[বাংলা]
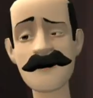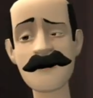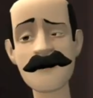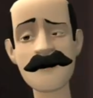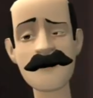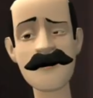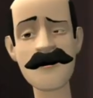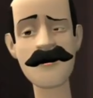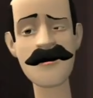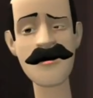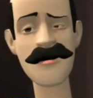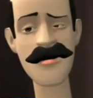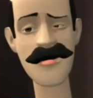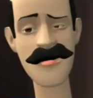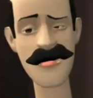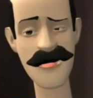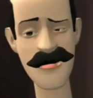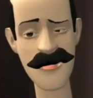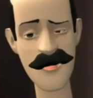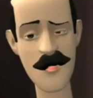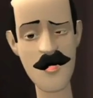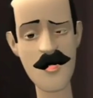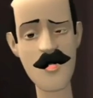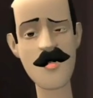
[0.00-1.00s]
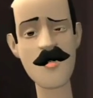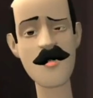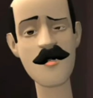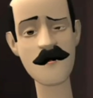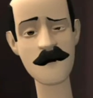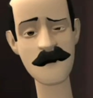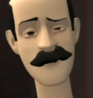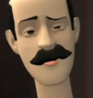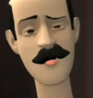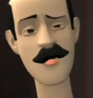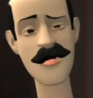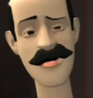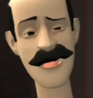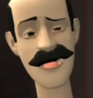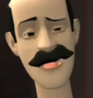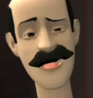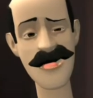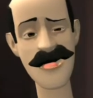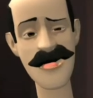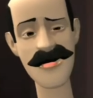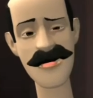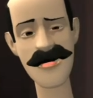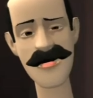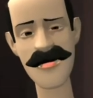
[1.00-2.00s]
তুমি এক নম্বর ফ্রিল্যান্সার হবা
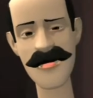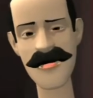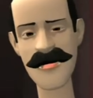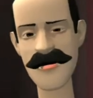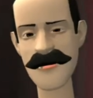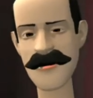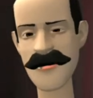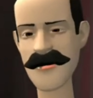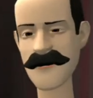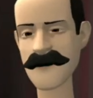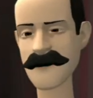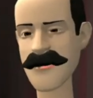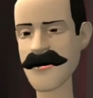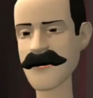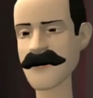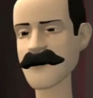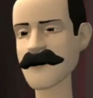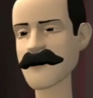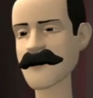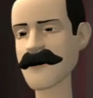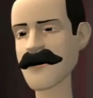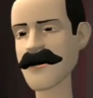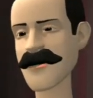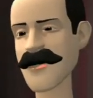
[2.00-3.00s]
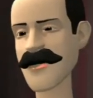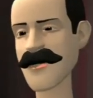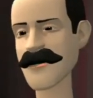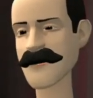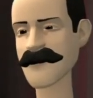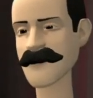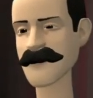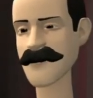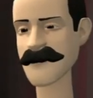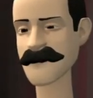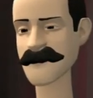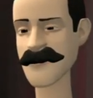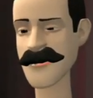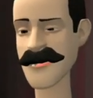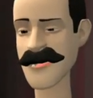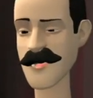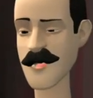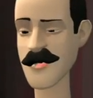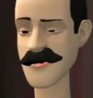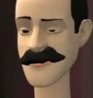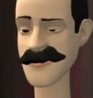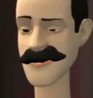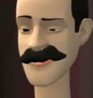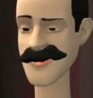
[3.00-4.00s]
সারা বিচ্ছেদ হ্যাঁ এটা
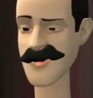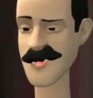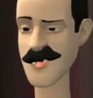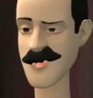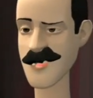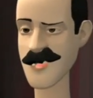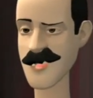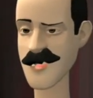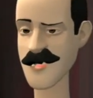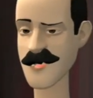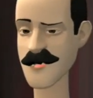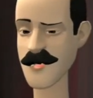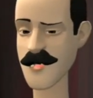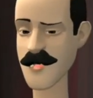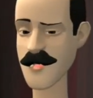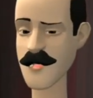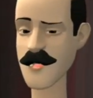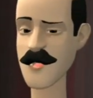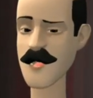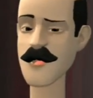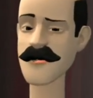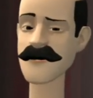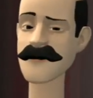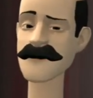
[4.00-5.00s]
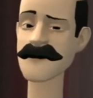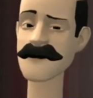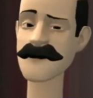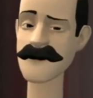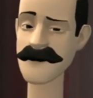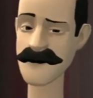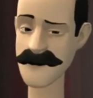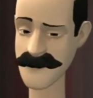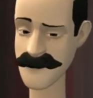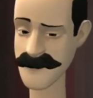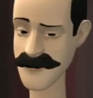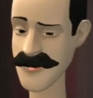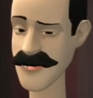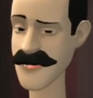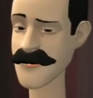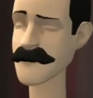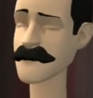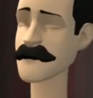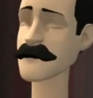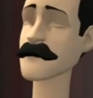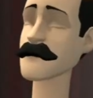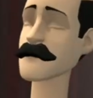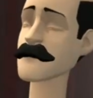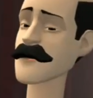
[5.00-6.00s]
কিভাবে সম্ভব আর
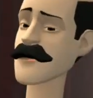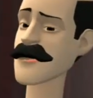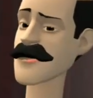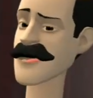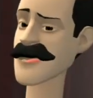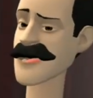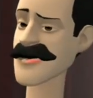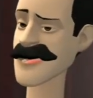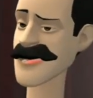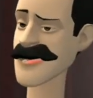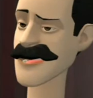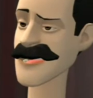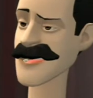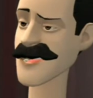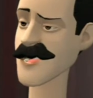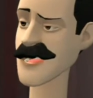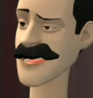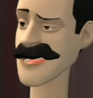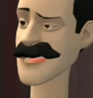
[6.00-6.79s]
পাঠার